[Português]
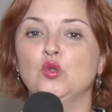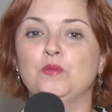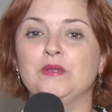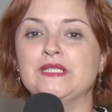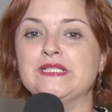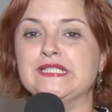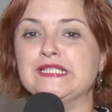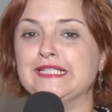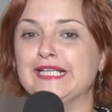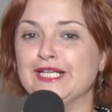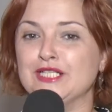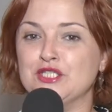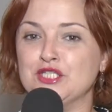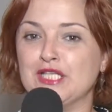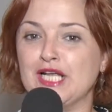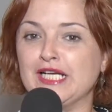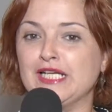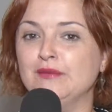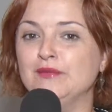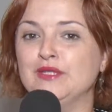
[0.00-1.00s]
O presidente
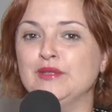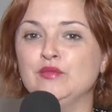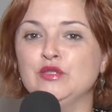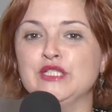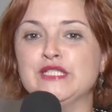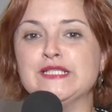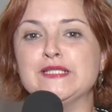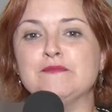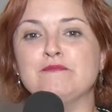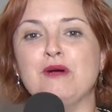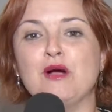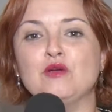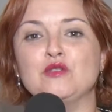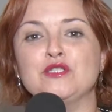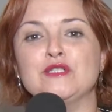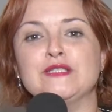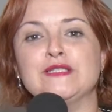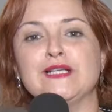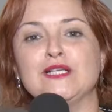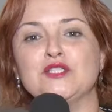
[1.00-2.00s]
da Câmara Municipal
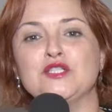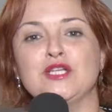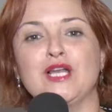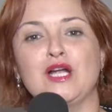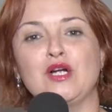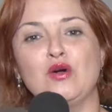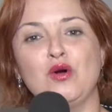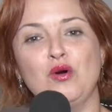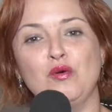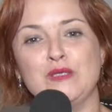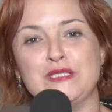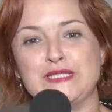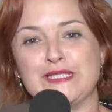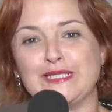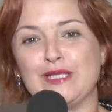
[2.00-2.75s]
de Sete Lagoas,